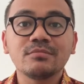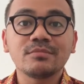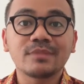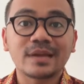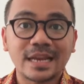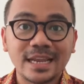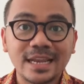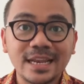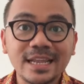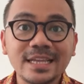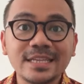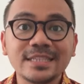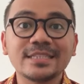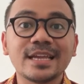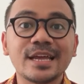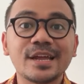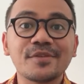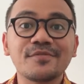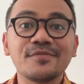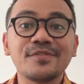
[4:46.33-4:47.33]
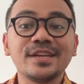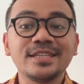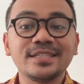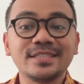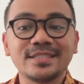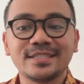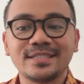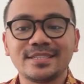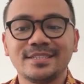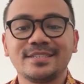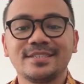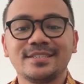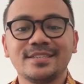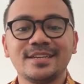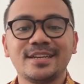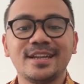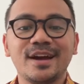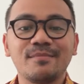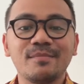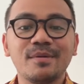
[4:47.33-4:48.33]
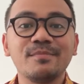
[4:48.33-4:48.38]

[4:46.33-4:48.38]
cleaning service sedang